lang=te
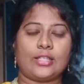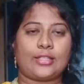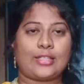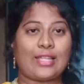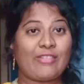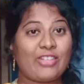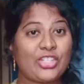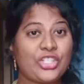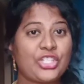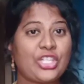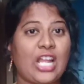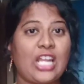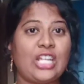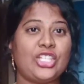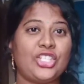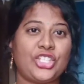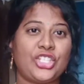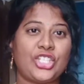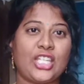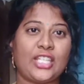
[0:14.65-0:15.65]
సంవత్సరాల
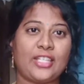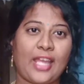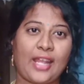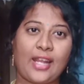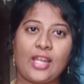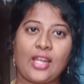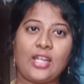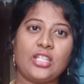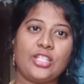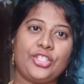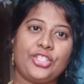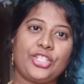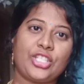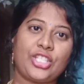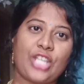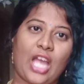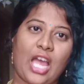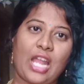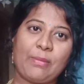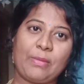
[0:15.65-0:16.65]
నుంచి నెలల నుంచి
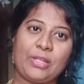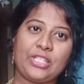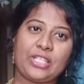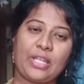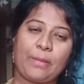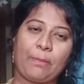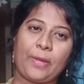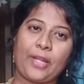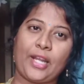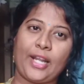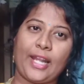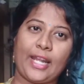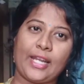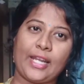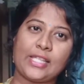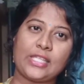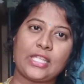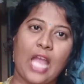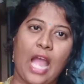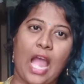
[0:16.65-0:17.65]
చాలామందికి పీరియడ్
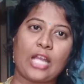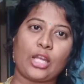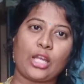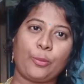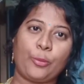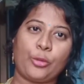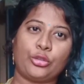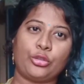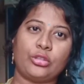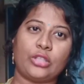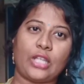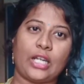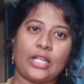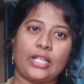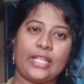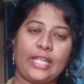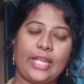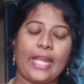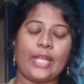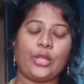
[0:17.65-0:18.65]
అనేది
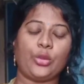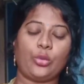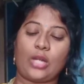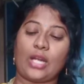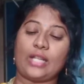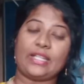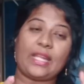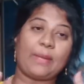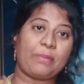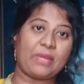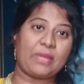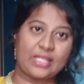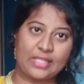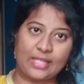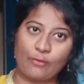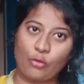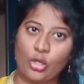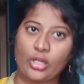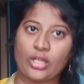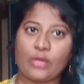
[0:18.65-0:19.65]
ఆగిపోతుందండి ఎందుకంటే
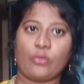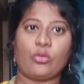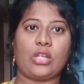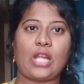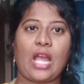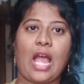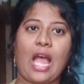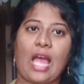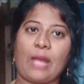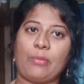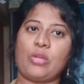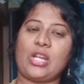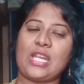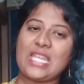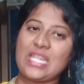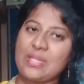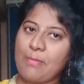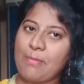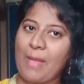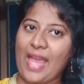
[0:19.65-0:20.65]
పీసీ బాడీ ఉన్న హార్మోన్
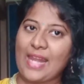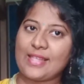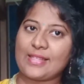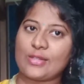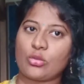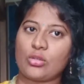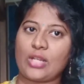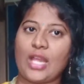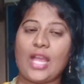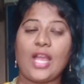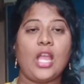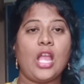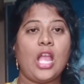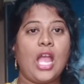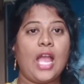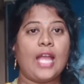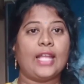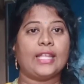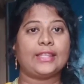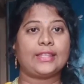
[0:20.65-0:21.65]
ఇన్బ్యాలెన్స్ ఉన్న
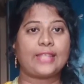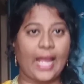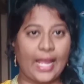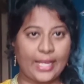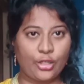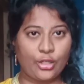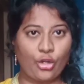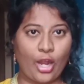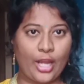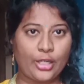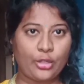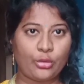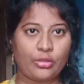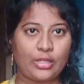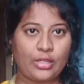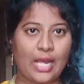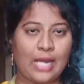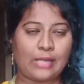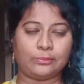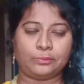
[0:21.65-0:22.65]
థైరాయిడ్
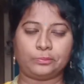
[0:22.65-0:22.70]
ఉన్న